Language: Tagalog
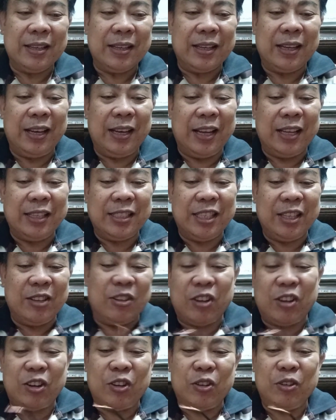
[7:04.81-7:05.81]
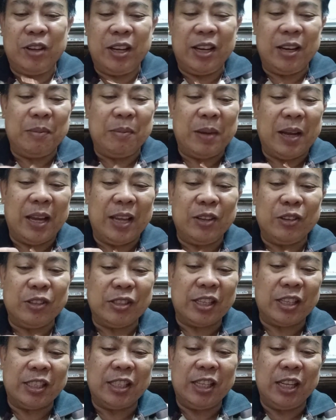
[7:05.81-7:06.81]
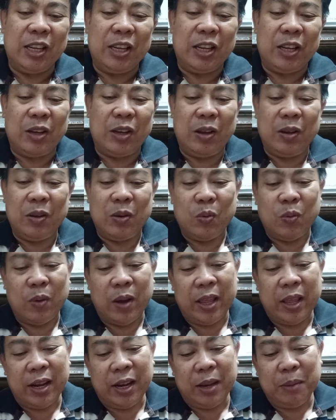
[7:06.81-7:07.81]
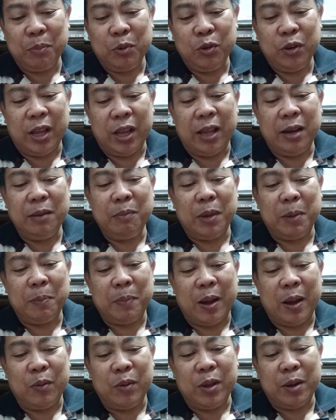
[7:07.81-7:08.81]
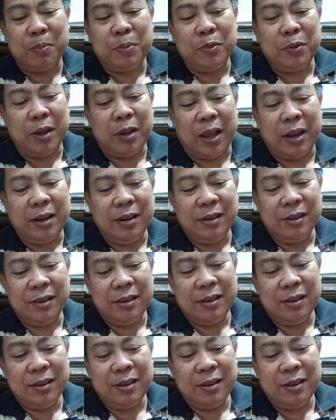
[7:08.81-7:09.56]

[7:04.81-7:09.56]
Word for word: Kailangan siguraduhin na maayos kasi wiring po 'yan, may power po 'yan.